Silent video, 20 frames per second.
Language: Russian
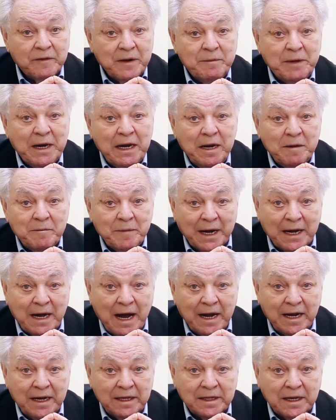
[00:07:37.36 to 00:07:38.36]
Фамилией
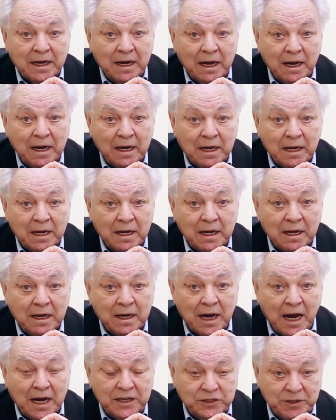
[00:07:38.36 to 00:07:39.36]
Макаренко,
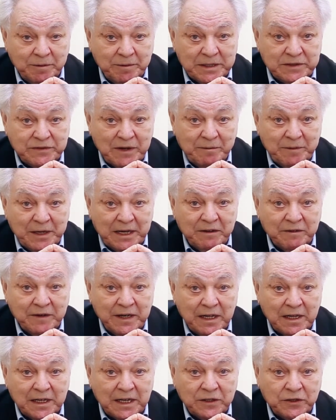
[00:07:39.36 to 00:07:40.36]
о чем я с вами
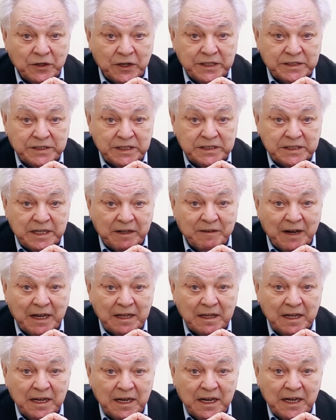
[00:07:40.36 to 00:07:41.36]
говорил, который
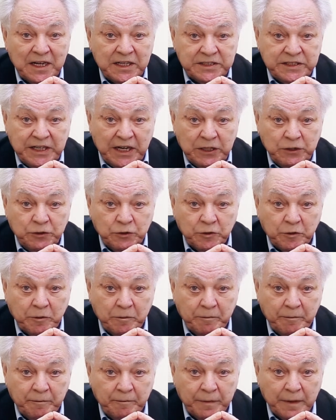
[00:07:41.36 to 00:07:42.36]
создавал
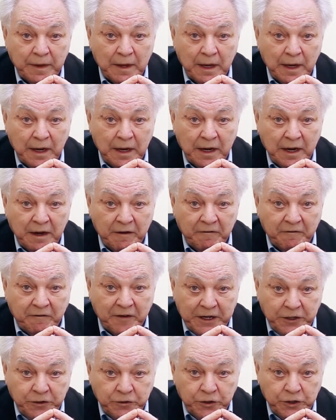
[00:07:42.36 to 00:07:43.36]
среду,
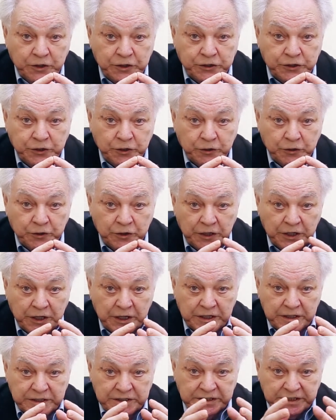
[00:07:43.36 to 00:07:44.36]
воюющую
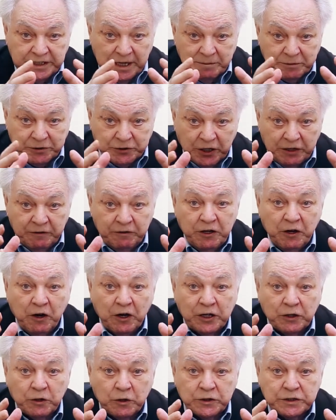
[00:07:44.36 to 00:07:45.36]
с тем, что ее
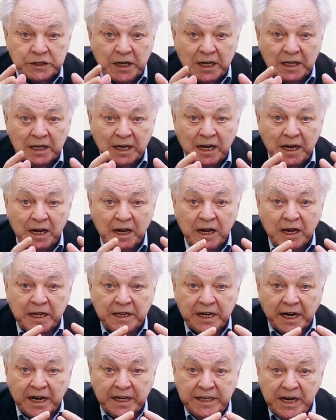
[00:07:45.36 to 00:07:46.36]
окружало,
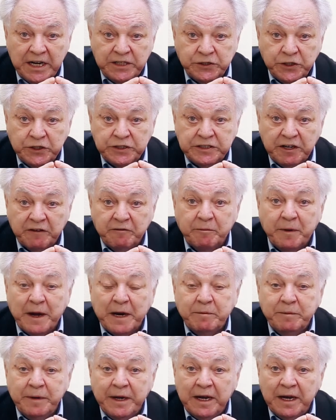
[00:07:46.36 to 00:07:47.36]
находящуюся в
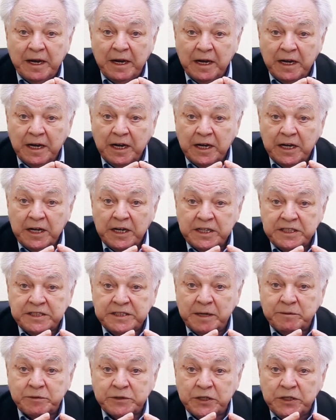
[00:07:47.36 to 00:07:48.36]
борьбе, с
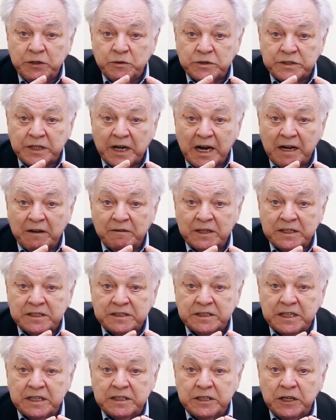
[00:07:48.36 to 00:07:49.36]
тем, что не устраивало
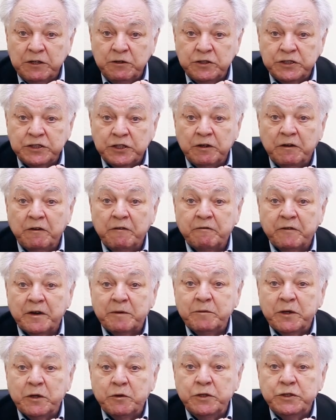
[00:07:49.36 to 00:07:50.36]
создающего,
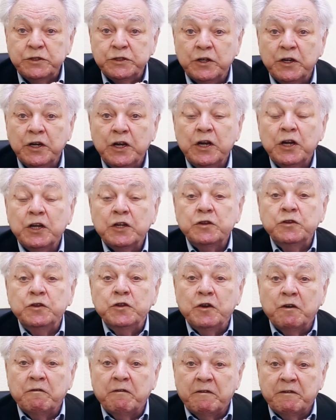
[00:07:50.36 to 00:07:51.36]
формирующего
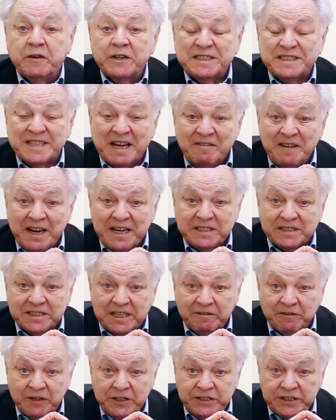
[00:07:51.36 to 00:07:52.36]
нового
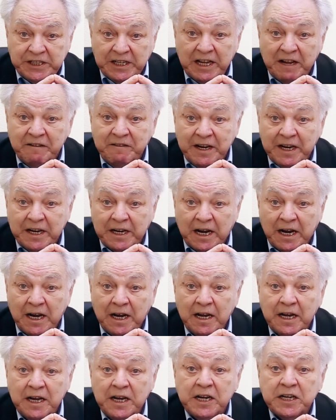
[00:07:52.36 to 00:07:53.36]
советского человека,
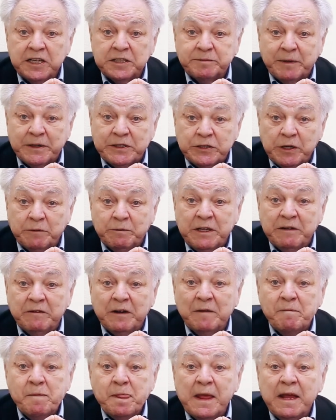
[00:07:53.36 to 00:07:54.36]

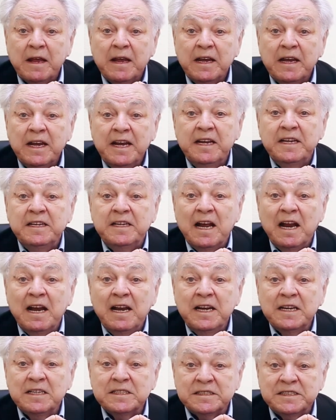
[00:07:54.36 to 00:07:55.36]
способного
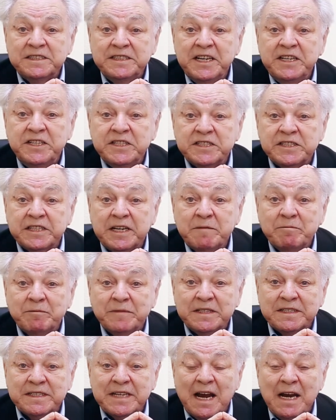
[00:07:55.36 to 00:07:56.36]

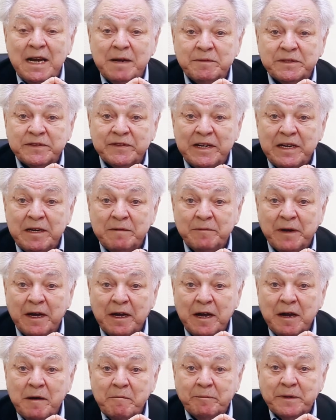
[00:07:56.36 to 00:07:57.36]
идеалистическим целям своим
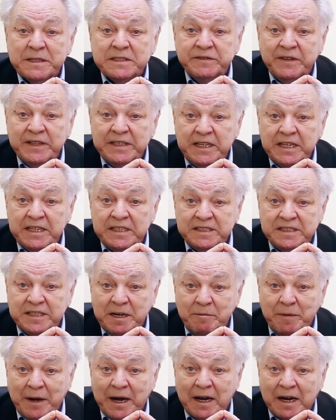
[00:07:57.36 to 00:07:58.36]
посвятить
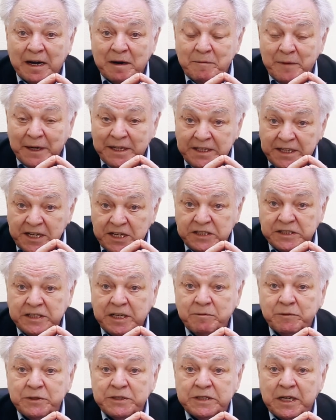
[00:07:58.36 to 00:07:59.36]
себя
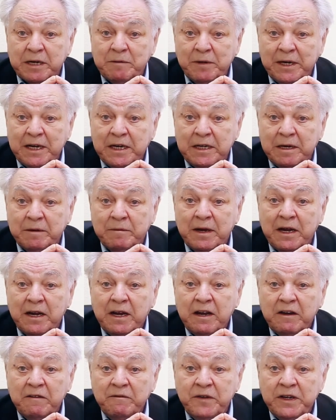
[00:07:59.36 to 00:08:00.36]
романтическим устремлениям,
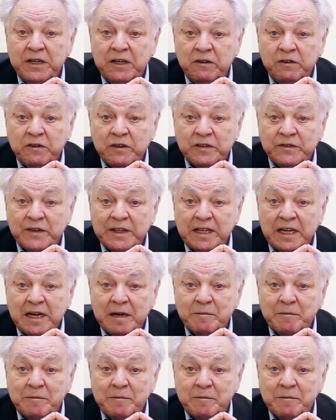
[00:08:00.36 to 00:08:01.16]
видеть вот в этой